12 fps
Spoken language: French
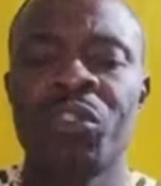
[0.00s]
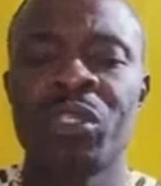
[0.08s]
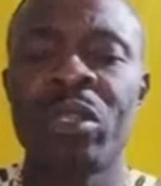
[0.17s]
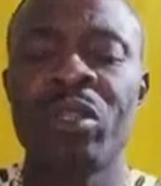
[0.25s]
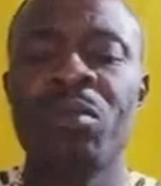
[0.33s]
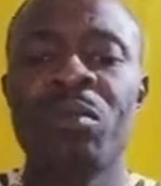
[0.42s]

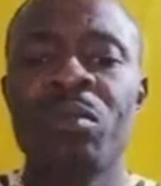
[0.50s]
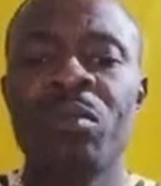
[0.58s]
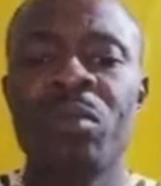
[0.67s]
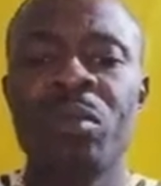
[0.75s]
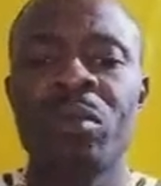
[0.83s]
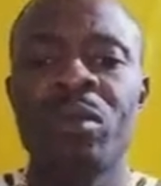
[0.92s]
Shalom.
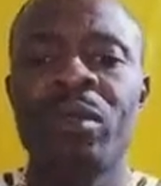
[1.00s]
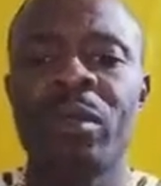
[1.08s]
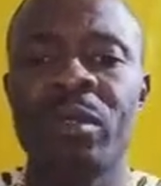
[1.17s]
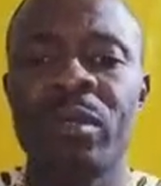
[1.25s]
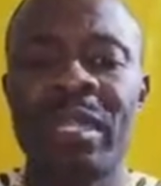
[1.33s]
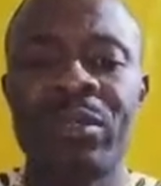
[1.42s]

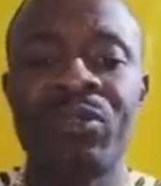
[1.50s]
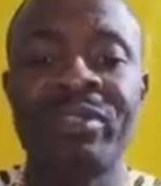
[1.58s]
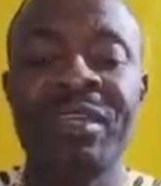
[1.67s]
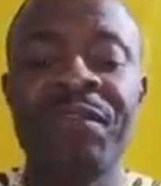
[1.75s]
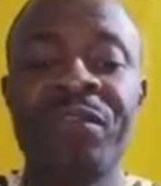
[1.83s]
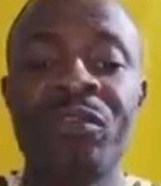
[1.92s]
La
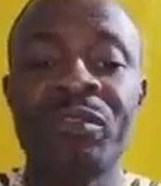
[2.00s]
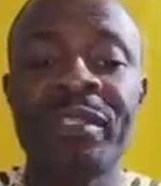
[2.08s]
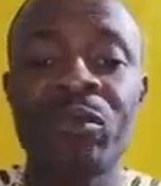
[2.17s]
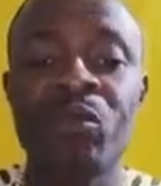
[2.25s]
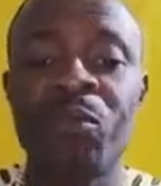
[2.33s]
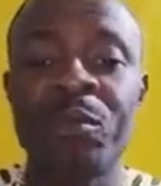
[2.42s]
deuxième vidéo
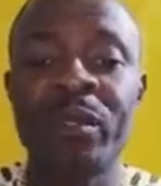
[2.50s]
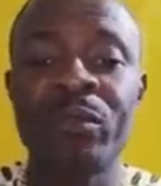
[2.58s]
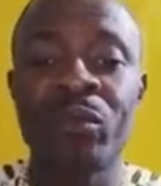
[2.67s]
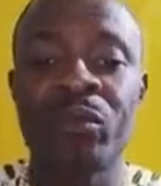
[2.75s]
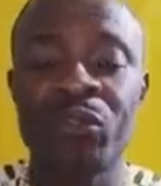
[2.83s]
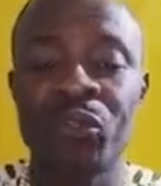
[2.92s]
s'est coupée,
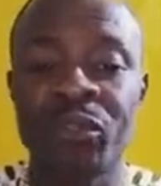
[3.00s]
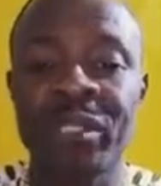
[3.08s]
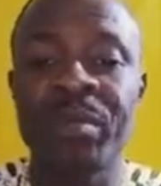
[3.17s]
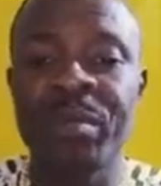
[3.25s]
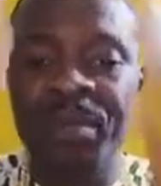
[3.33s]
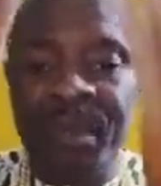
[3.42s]
donc je
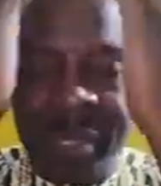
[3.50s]
termine